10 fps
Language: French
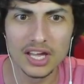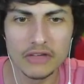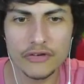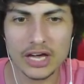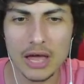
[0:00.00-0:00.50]

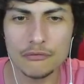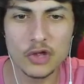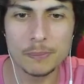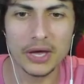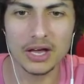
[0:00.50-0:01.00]
Il fait quand même
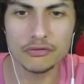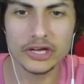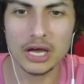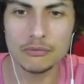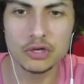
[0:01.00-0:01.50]
flipper, hein. il fait
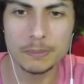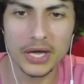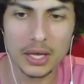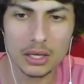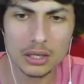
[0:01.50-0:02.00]
quand même
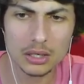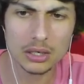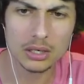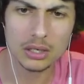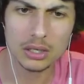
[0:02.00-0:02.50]
flipper.
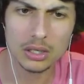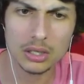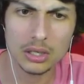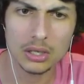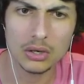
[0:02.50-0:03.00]

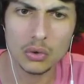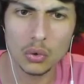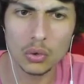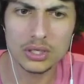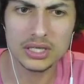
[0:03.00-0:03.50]

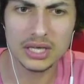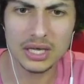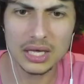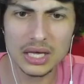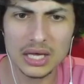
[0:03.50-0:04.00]
Ok,
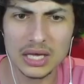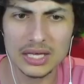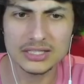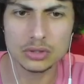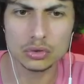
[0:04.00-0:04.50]

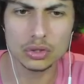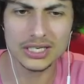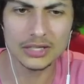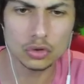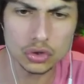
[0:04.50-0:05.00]

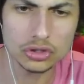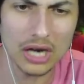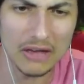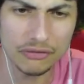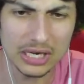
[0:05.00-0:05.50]
il, est toujours dans
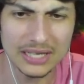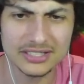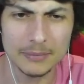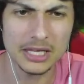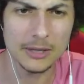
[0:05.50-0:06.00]
la ville
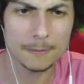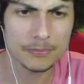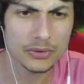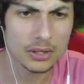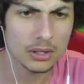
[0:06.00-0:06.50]
les amis.
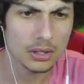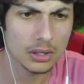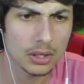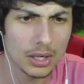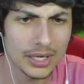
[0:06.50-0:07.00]

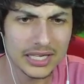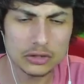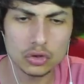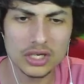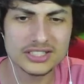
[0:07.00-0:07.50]
Il y a
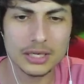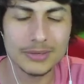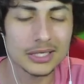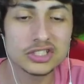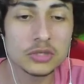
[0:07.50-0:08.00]
toujours il
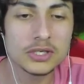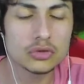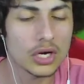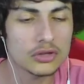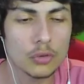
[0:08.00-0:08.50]
y a les
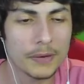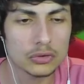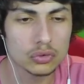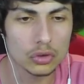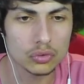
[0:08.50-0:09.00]
toilettes de
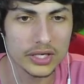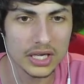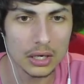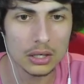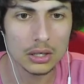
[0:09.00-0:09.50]
partout dans tous les
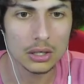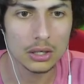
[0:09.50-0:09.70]
cas